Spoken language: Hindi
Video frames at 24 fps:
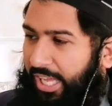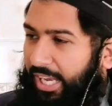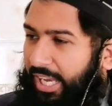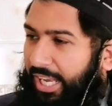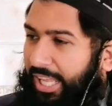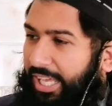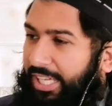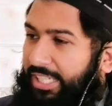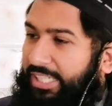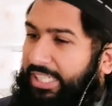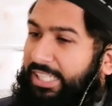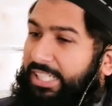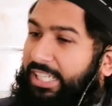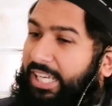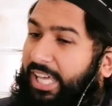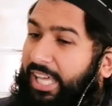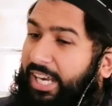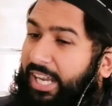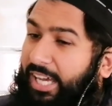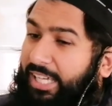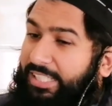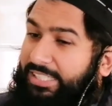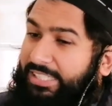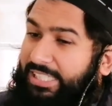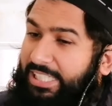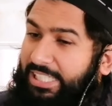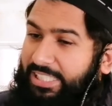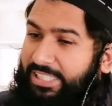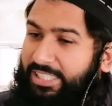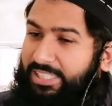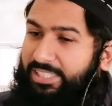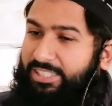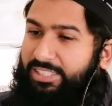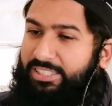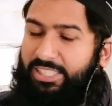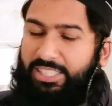अल्लाह की नाराज़गी
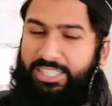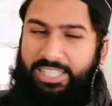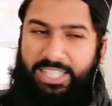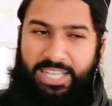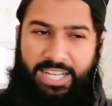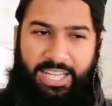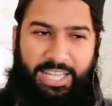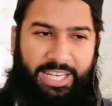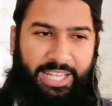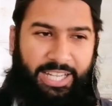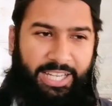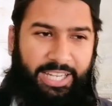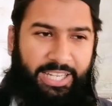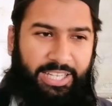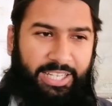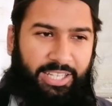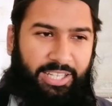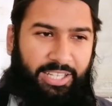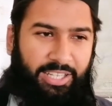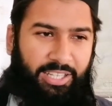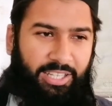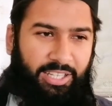से डराना है